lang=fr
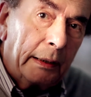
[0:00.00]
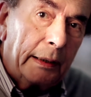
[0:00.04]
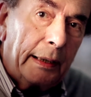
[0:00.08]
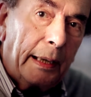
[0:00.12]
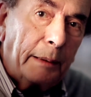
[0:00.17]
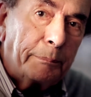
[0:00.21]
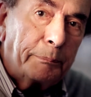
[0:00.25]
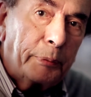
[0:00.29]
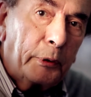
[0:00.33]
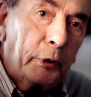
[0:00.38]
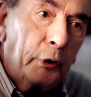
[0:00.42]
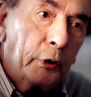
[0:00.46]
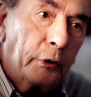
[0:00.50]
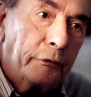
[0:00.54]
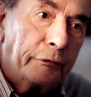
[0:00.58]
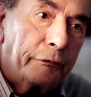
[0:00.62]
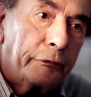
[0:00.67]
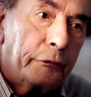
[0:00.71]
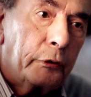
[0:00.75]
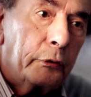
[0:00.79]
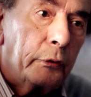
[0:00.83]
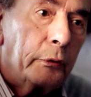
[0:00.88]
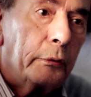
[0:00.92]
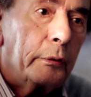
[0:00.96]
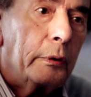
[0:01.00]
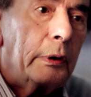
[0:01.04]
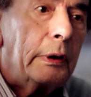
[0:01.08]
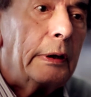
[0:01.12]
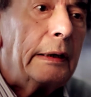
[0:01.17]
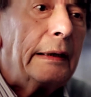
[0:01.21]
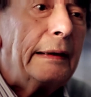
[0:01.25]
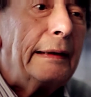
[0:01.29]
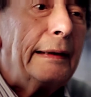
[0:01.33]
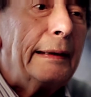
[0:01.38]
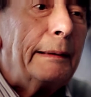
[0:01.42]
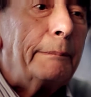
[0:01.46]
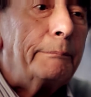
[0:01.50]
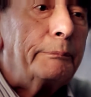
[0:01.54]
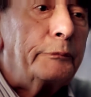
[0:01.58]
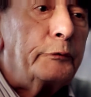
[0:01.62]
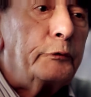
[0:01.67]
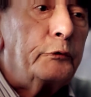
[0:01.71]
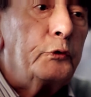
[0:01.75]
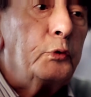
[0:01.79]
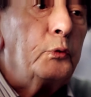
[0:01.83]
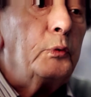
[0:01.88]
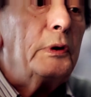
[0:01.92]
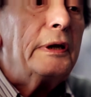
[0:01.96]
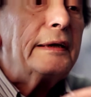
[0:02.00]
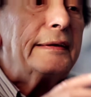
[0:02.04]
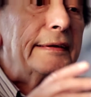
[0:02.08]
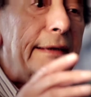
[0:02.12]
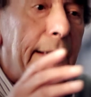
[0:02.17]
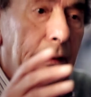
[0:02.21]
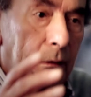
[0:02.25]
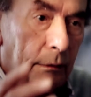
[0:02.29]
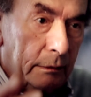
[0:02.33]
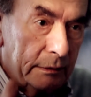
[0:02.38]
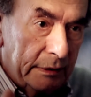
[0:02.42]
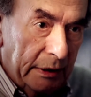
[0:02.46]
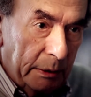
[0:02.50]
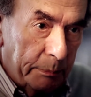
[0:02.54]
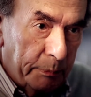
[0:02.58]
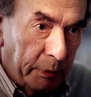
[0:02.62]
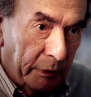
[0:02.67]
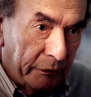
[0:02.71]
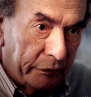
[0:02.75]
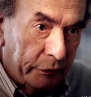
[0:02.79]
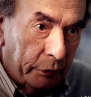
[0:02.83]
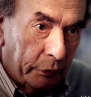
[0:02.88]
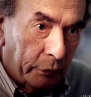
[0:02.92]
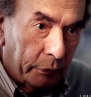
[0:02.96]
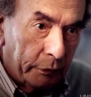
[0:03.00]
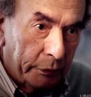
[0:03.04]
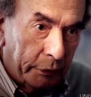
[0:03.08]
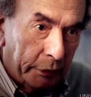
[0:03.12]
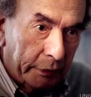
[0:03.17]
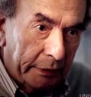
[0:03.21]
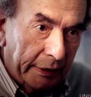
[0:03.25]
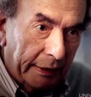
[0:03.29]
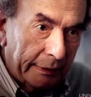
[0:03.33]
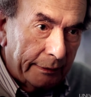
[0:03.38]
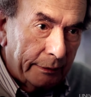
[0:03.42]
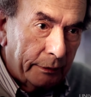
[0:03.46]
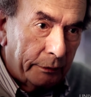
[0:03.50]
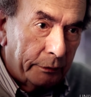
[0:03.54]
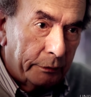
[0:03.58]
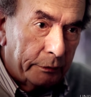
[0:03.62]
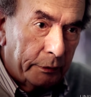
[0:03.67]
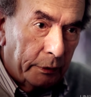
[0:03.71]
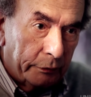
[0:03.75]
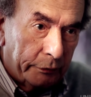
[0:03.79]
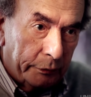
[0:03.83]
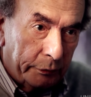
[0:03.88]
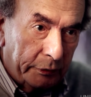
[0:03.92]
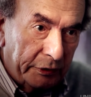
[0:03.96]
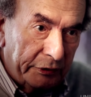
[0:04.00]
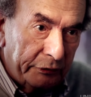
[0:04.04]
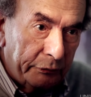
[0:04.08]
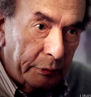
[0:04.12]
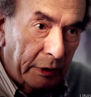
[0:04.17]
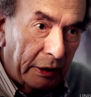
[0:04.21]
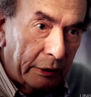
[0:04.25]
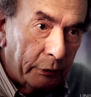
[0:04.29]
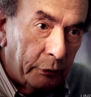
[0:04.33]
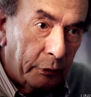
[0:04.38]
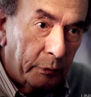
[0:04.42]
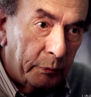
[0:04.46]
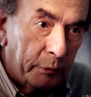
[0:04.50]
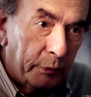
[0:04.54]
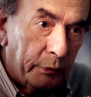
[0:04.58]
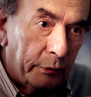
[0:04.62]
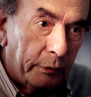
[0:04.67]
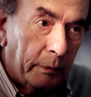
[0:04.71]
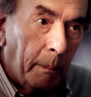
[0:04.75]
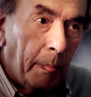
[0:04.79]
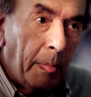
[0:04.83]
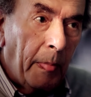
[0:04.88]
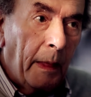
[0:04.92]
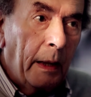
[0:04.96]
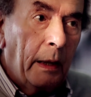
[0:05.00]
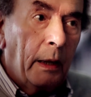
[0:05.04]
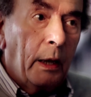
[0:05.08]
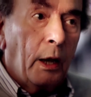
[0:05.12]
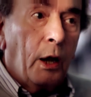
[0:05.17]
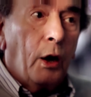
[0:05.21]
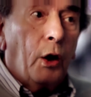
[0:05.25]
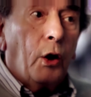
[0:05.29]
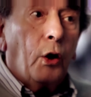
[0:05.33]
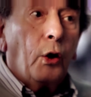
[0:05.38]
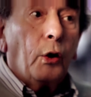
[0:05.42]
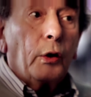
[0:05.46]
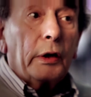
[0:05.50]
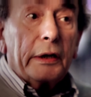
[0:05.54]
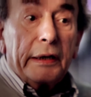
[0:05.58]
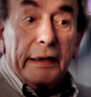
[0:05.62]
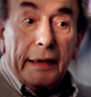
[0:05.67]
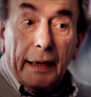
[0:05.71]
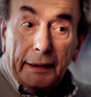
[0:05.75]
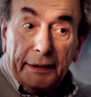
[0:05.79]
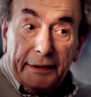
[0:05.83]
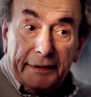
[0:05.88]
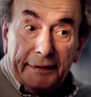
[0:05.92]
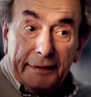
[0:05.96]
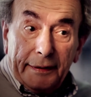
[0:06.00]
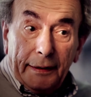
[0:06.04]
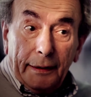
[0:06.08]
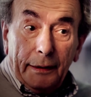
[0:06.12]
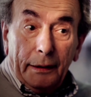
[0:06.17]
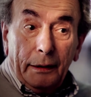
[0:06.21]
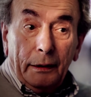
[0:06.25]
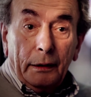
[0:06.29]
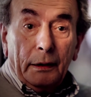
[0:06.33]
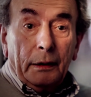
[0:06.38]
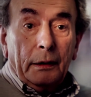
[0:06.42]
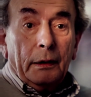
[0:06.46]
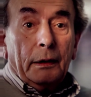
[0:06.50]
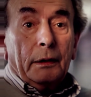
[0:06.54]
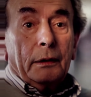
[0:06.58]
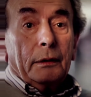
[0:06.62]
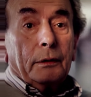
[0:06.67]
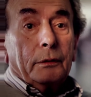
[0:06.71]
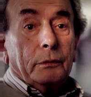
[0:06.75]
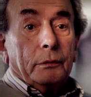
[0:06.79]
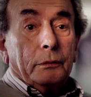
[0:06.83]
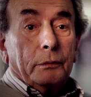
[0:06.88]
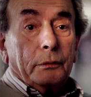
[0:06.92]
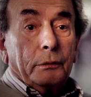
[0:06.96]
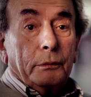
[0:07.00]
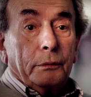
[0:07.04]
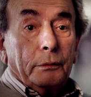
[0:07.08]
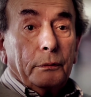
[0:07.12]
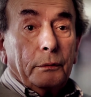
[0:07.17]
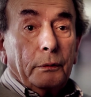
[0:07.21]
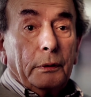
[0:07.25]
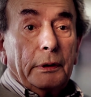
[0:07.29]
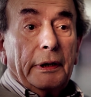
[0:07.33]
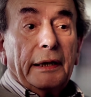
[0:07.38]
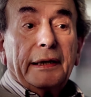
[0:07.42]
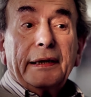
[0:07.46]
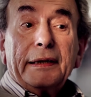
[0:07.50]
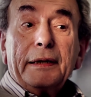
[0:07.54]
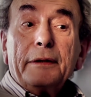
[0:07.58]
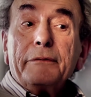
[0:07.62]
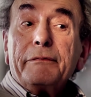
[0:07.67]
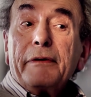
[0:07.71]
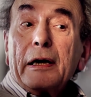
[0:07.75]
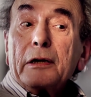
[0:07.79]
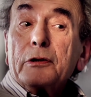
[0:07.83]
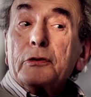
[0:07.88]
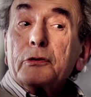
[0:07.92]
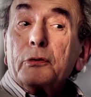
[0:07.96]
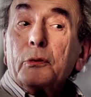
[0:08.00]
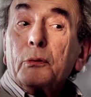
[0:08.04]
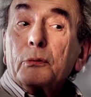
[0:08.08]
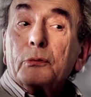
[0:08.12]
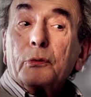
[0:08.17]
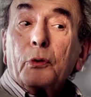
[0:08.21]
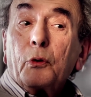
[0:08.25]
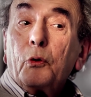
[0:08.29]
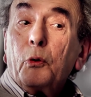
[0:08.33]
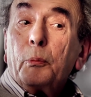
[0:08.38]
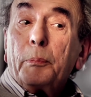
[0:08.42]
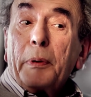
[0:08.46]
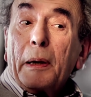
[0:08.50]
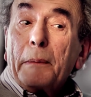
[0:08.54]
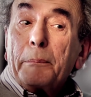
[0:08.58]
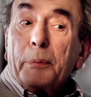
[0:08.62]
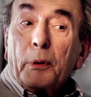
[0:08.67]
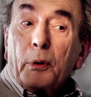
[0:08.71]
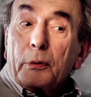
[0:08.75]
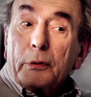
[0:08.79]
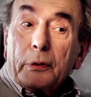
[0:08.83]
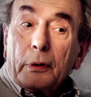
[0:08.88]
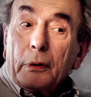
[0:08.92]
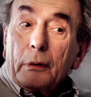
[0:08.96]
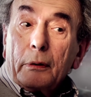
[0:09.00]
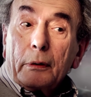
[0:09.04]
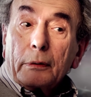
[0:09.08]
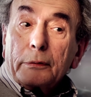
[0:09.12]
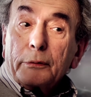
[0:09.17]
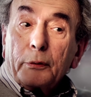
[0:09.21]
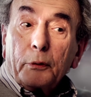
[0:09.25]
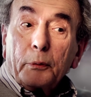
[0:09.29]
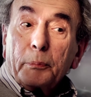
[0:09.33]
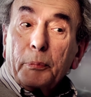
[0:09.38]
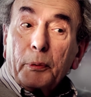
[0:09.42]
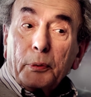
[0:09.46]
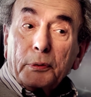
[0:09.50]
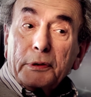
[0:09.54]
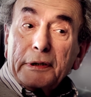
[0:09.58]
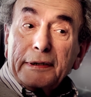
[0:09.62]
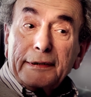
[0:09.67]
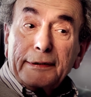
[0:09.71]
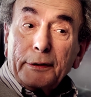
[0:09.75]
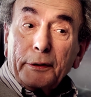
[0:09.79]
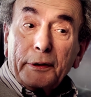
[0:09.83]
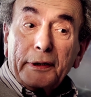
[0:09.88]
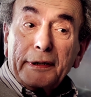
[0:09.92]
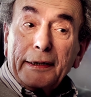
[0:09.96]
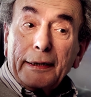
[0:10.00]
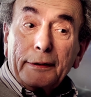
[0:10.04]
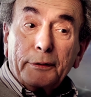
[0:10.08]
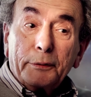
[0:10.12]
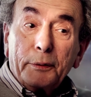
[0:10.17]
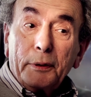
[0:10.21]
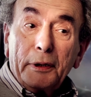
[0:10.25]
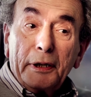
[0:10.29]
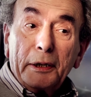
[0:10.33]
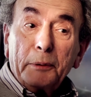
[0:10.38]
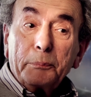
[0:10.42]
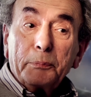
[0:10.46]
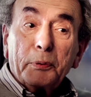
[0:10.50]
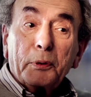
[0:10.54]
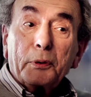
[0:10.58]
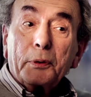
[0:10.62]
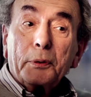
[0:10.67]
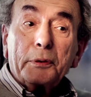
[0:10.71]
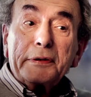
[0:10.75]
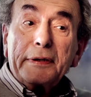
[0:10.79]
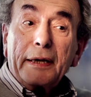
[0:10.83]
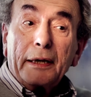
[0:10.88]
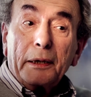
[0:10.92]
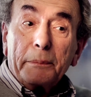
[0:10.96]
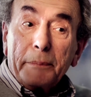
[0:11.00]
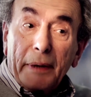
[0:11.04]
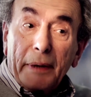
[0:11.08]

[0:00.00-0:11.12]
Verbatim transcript: la preuve que tous les Irlandais peuvent se reconnaître dans une histoire commune. En réalité, euh, les clivages sont trop importants entre protestants et catholiques pour que ça ait